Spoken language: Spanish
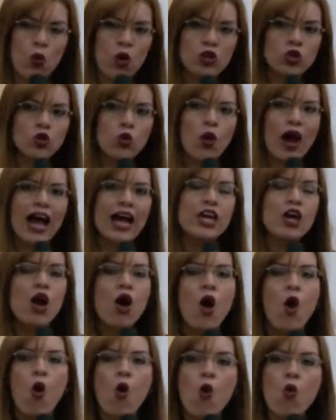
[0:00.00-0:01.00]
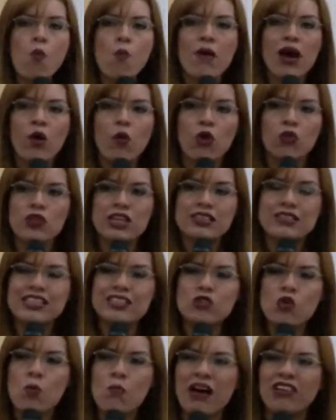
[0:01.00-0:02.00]
Cuando hay cuando
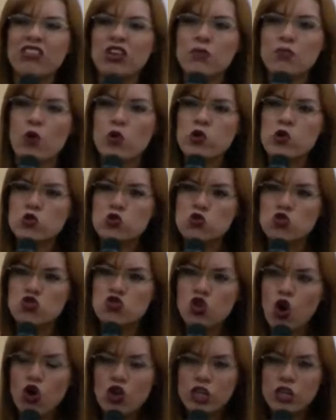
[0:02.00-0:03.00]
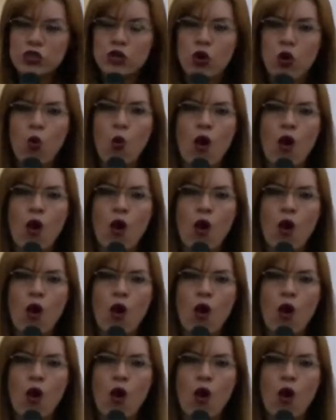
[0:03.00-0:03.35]
existe un matrimonio sólido,